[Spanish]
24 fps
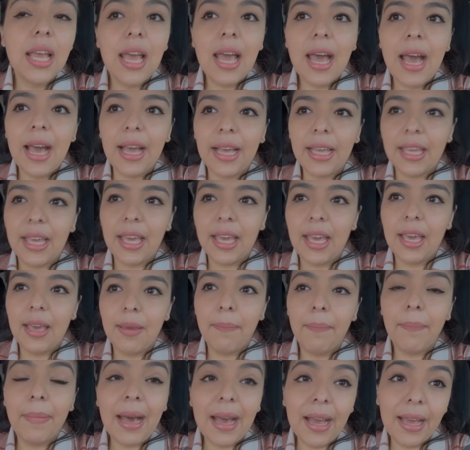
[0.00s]
a que
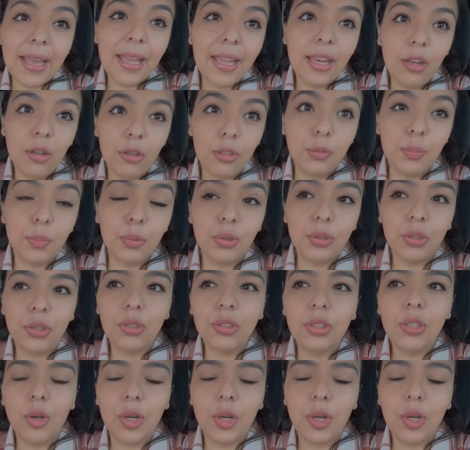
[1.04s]
bajen los puntos.